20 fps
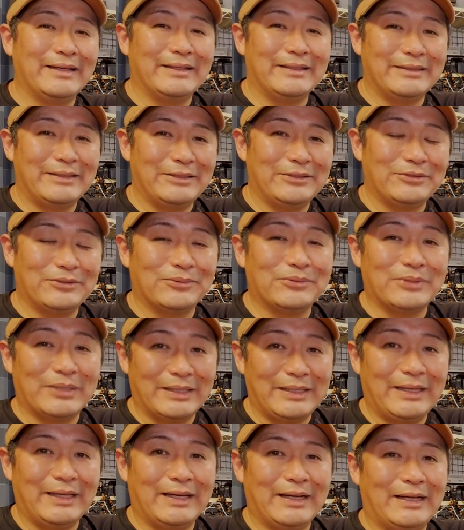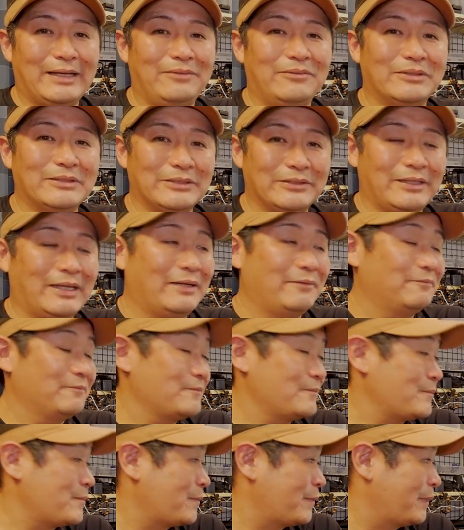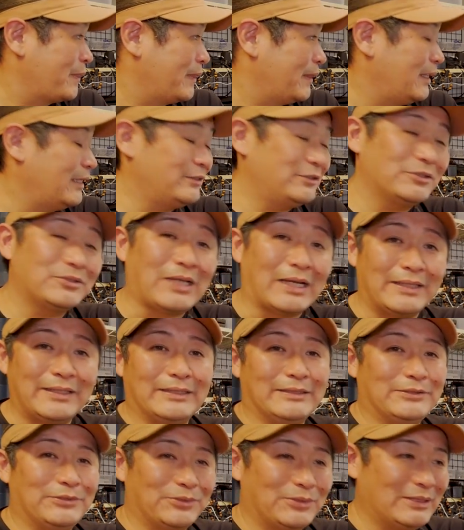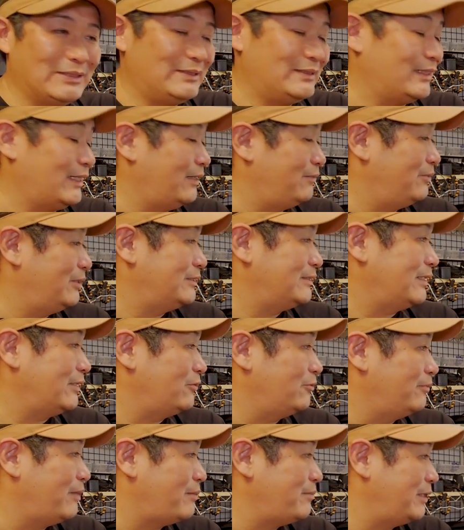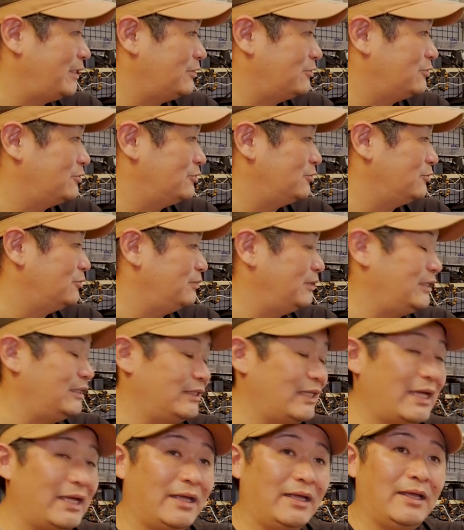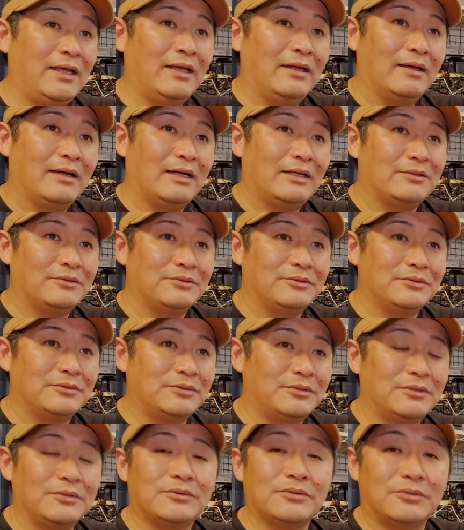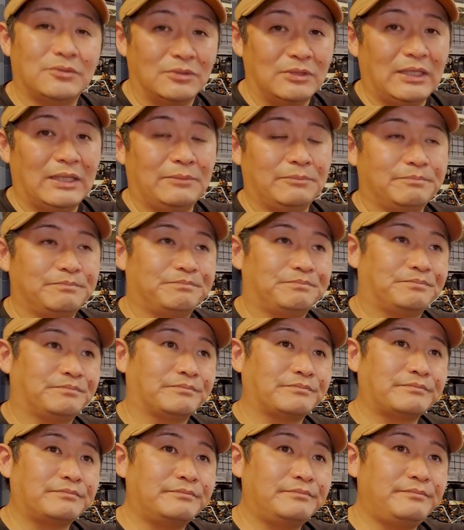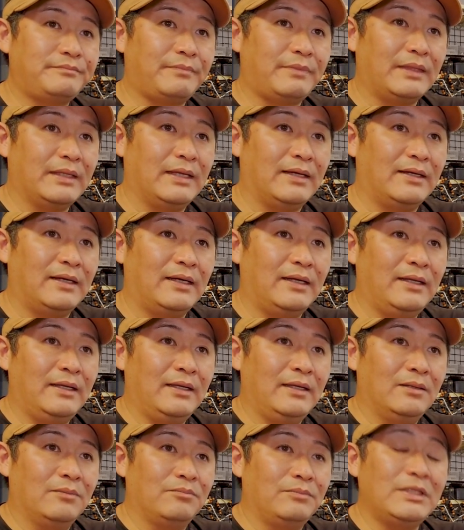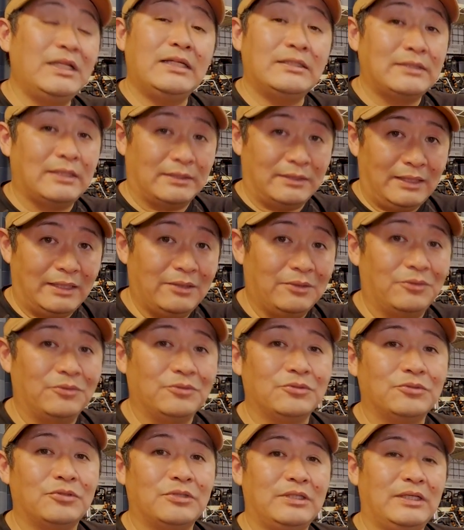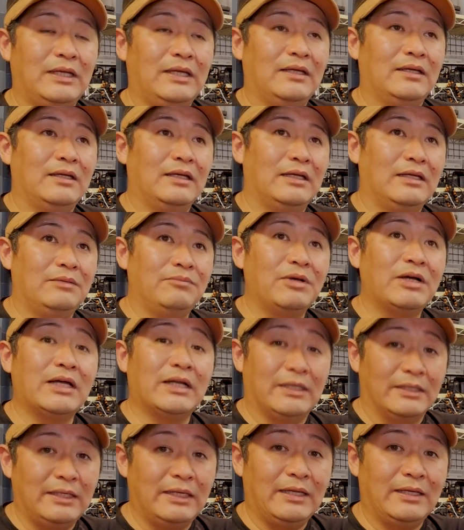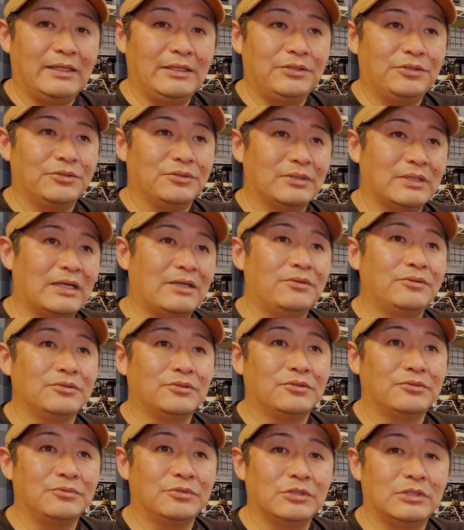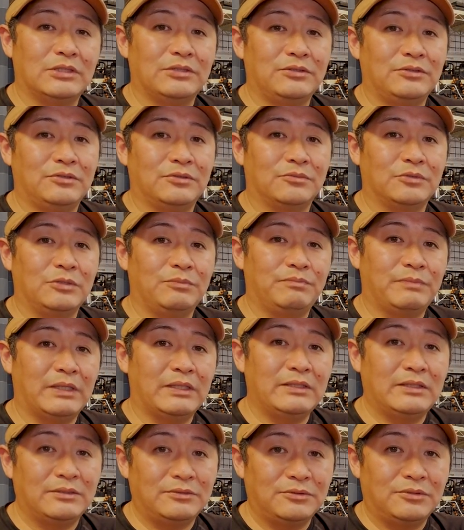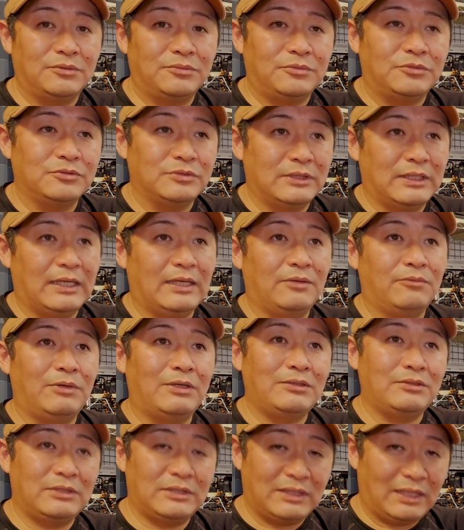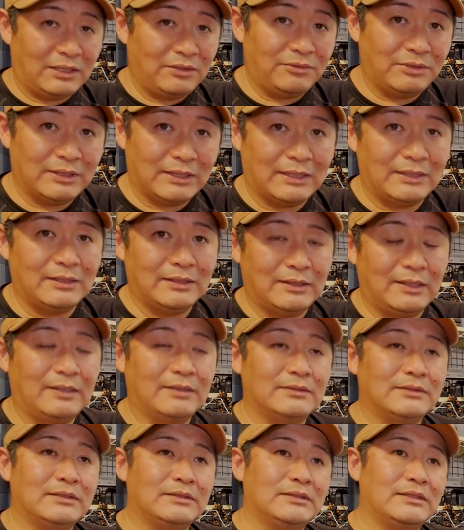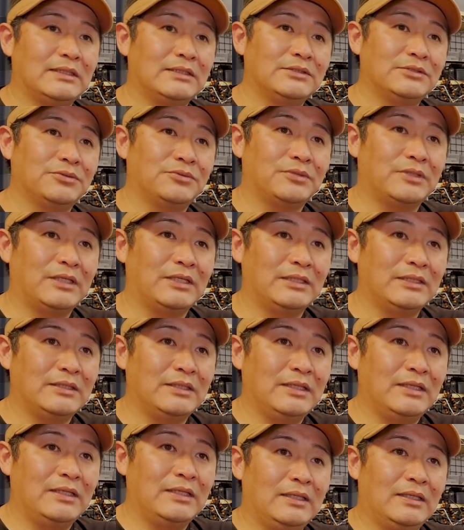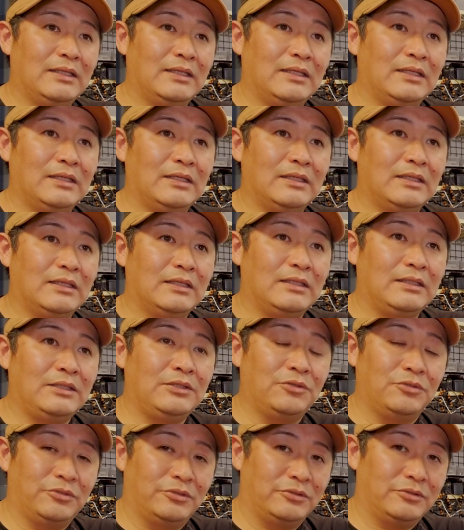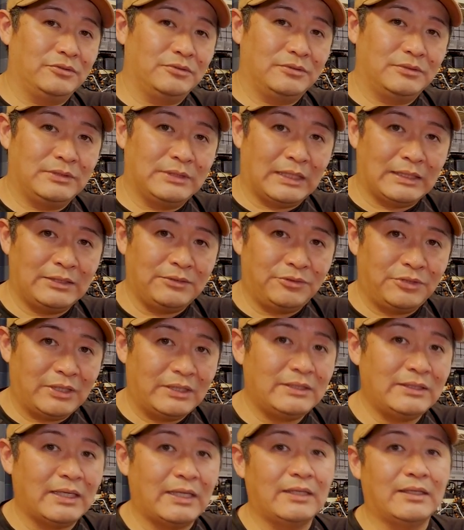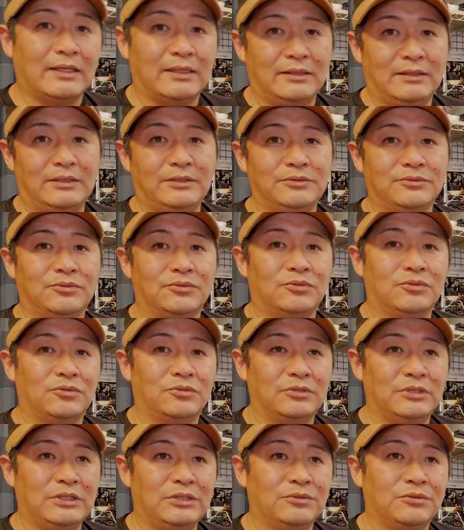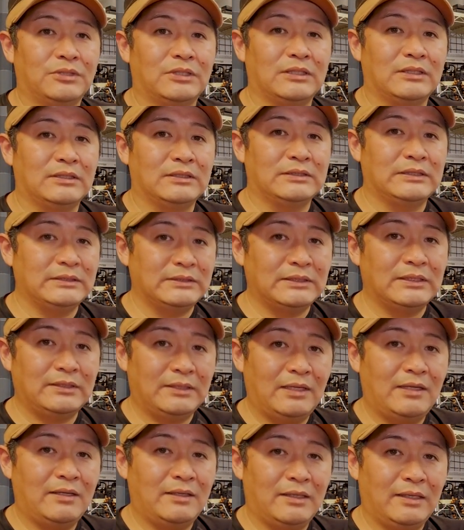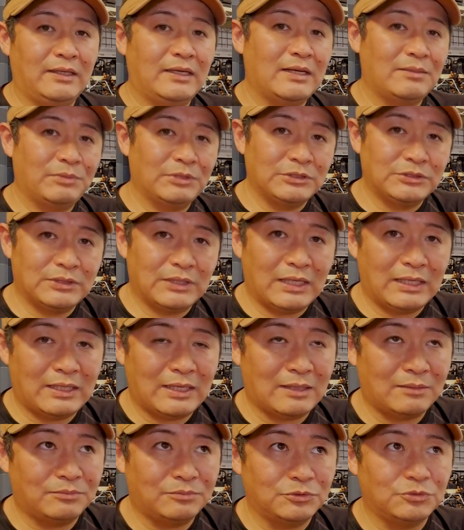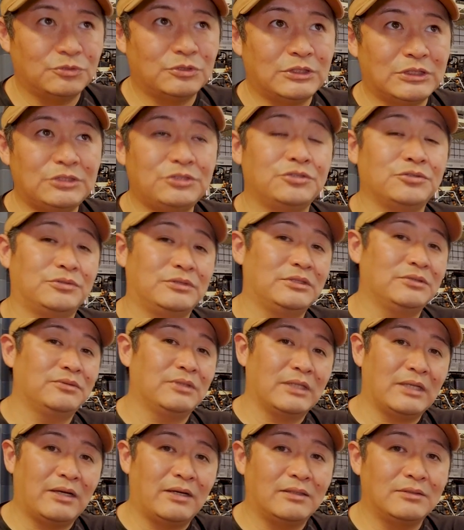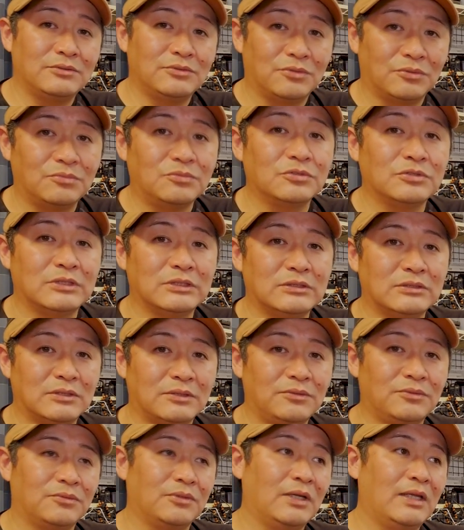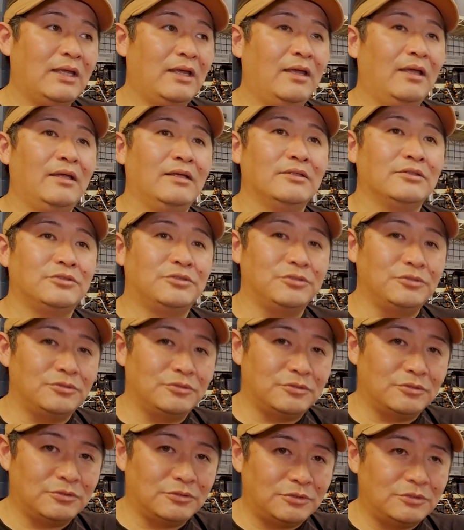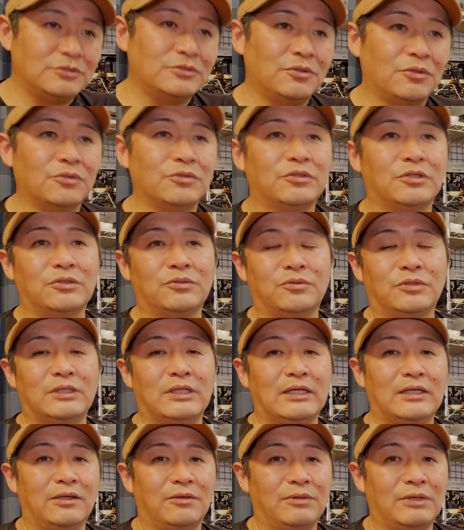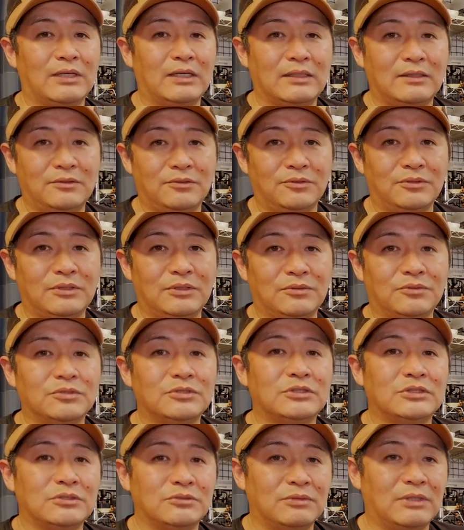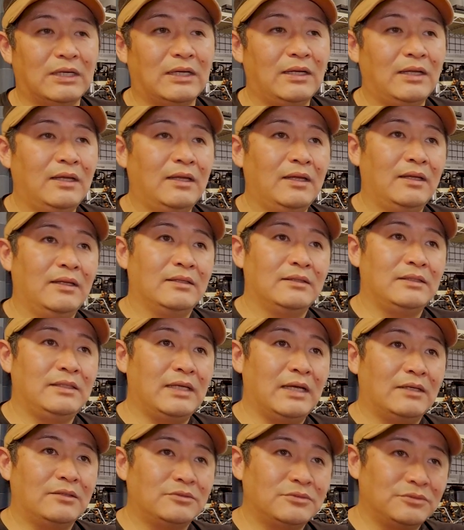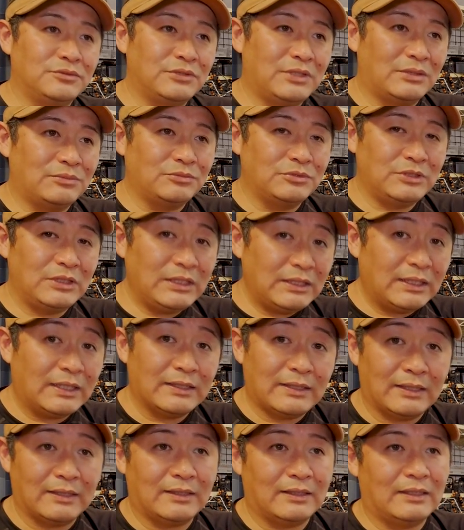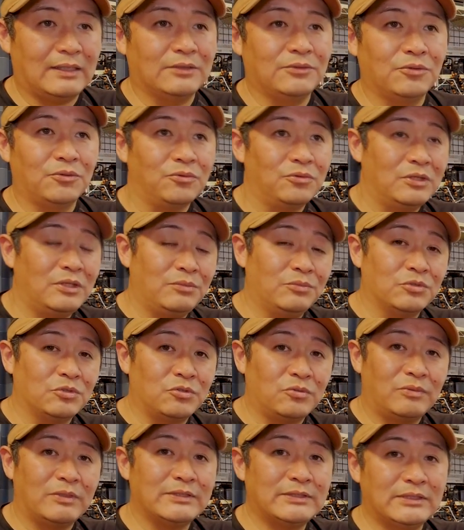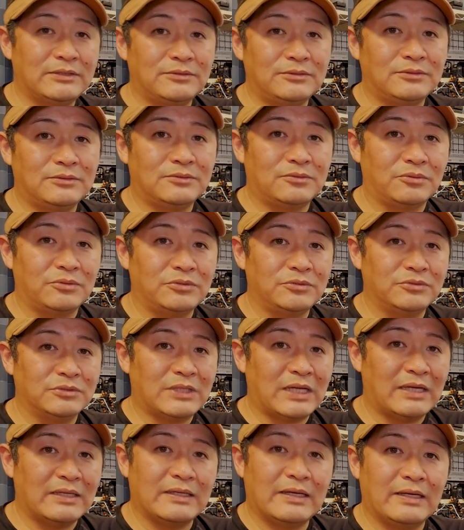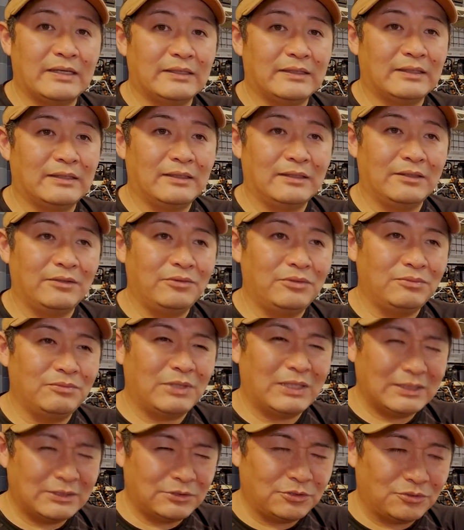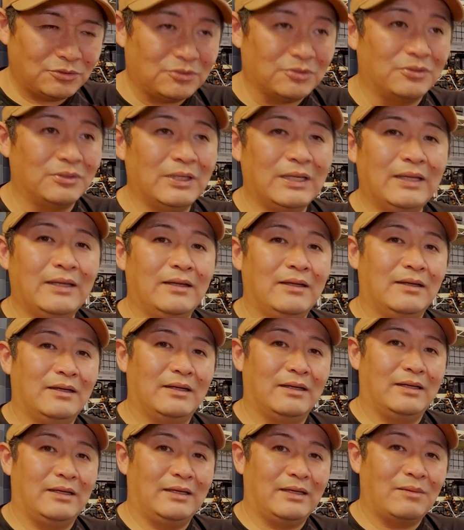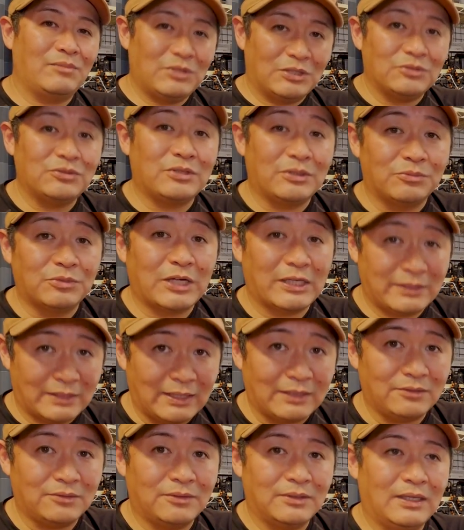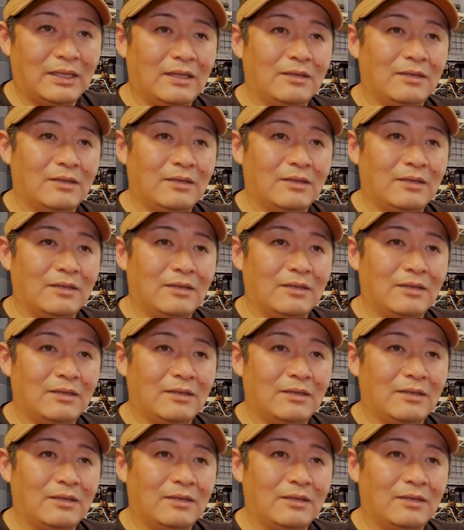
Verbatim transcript: えー、っていうところがね、ありますよね。で、ちょっと話それちゃいましたけど、マビックミーね。あのー、ということで、だから、皆さんね、本当に、今からね、いろいろ買おうと思ってる人もいっぱいいてると思うんで、悪い期待ではないんでね、全然そこら辺、えー、いろいろ何をやりたいかっていうことによって、全然ね、選ぶ、選ぶ機種っていうのは変わると思うんですけど、重々本当にこれだけは分かっておいてほしいのは、200g 以下だからどこでも飛ばせるという考え方だけはちょっと、えー、やめといてもらいたいと。